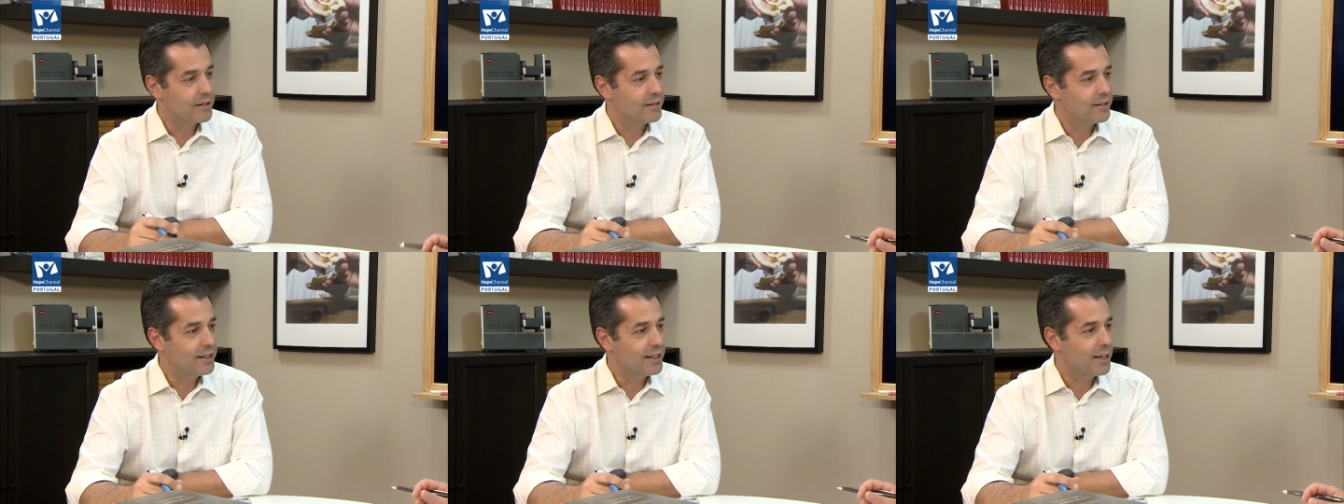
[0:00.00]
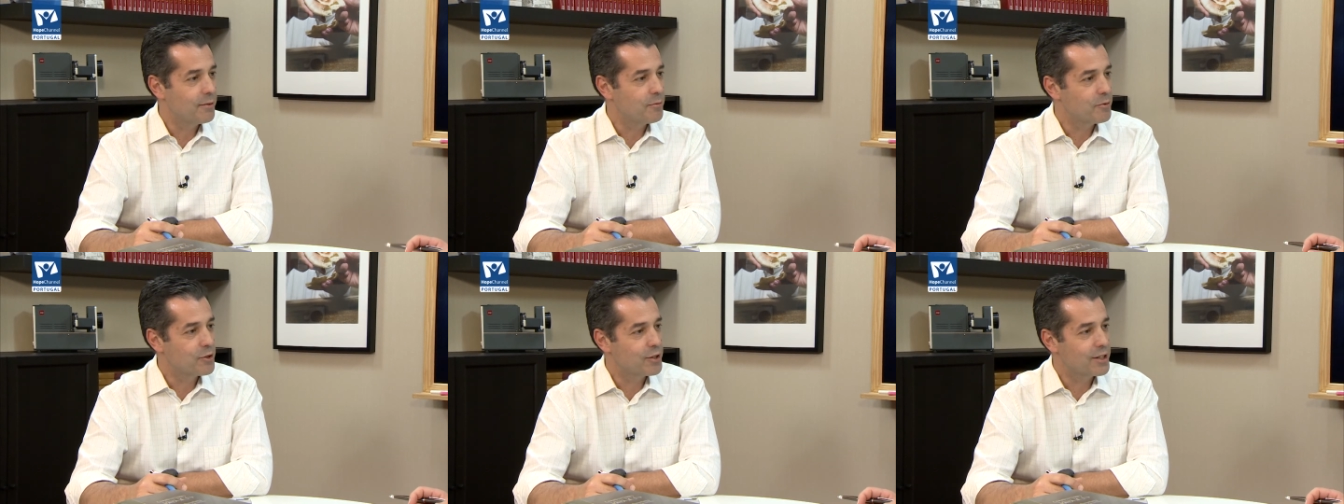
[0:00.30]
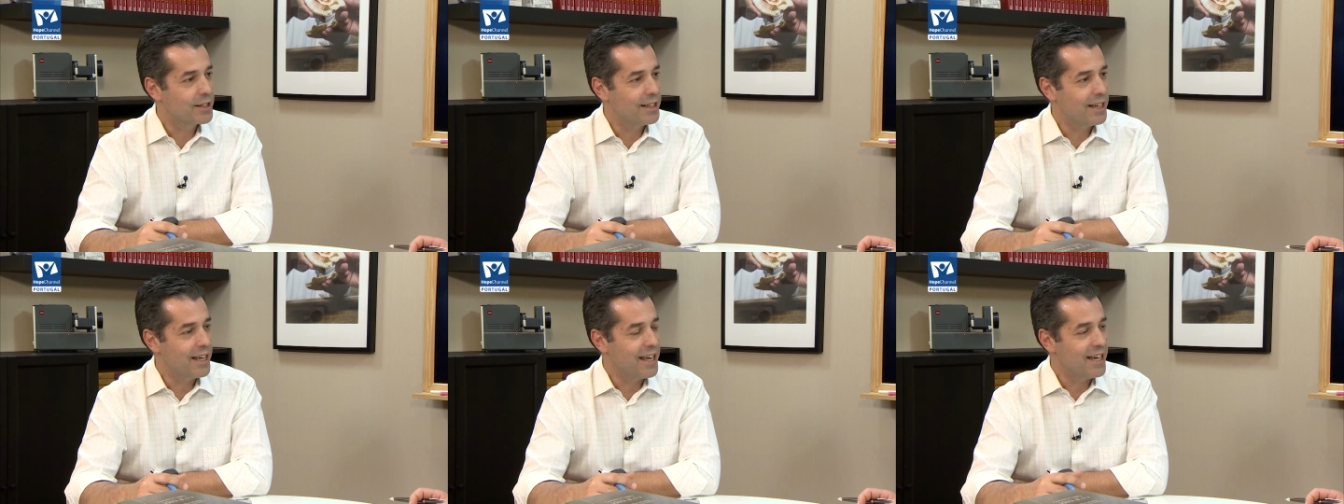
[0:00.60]
digamos
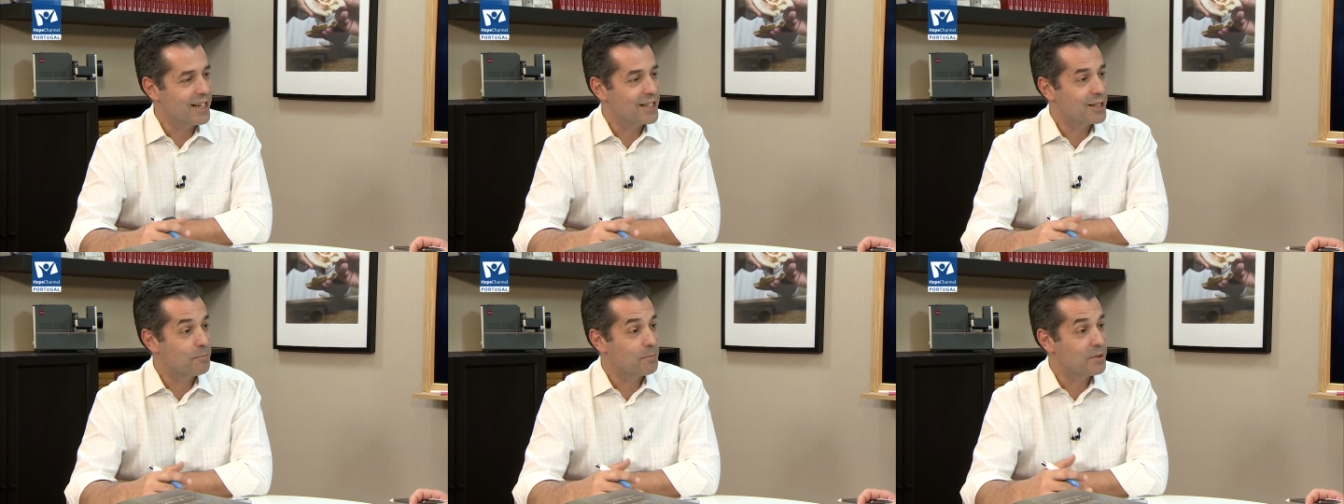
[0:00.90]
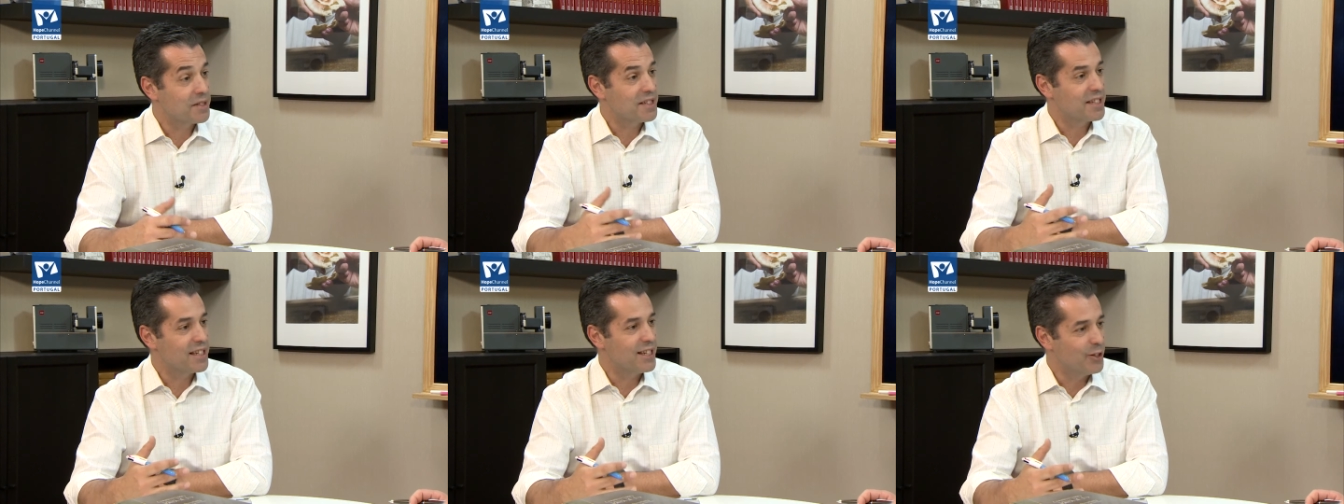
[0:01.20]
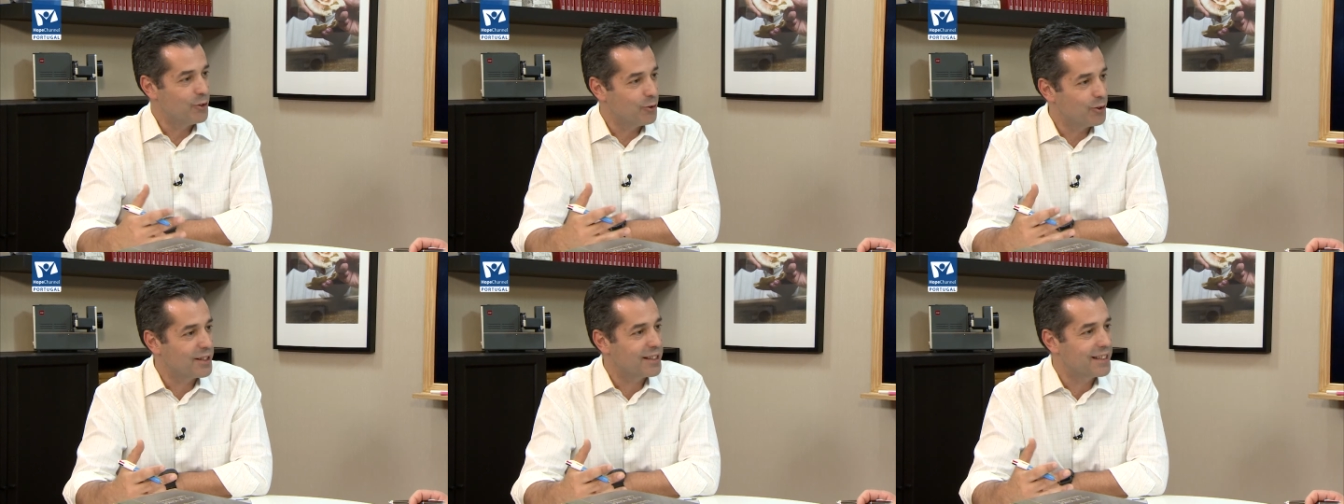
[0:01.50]
que, este
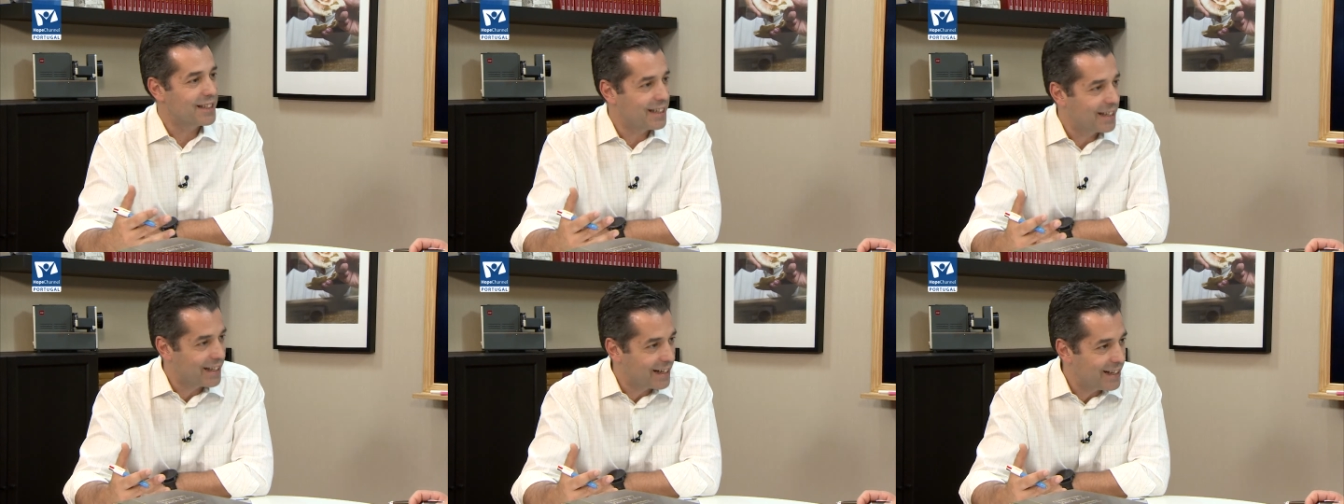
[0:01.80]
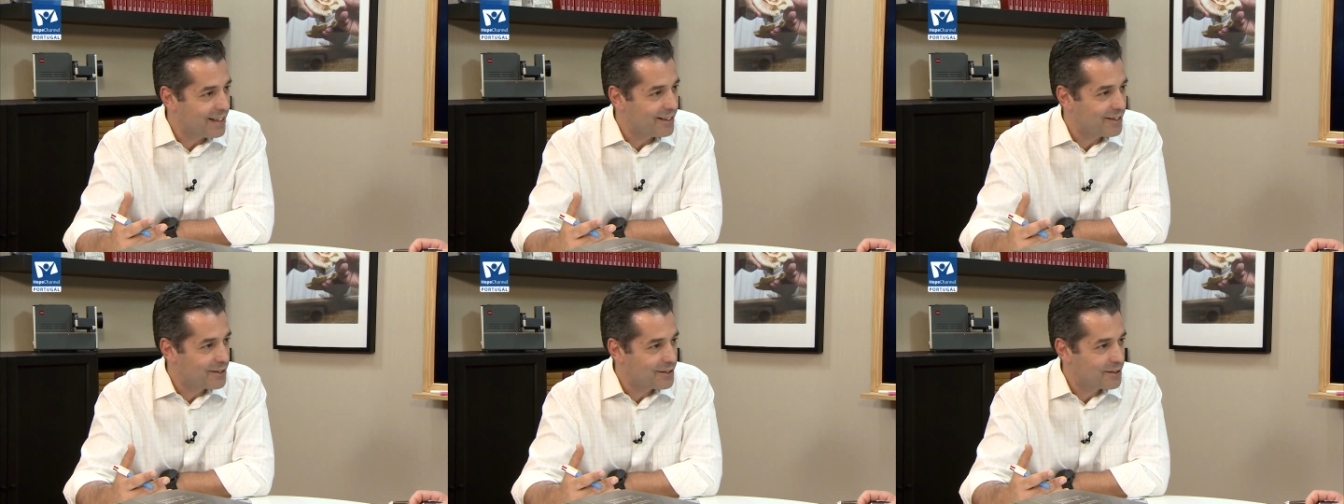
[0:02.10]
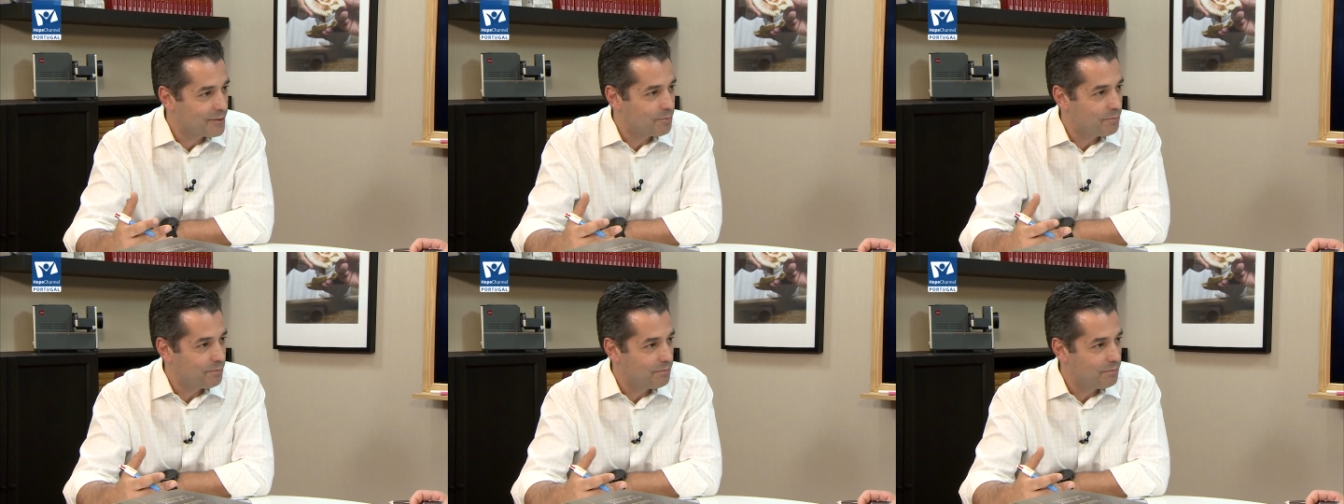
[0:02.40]
perseguidor de crentes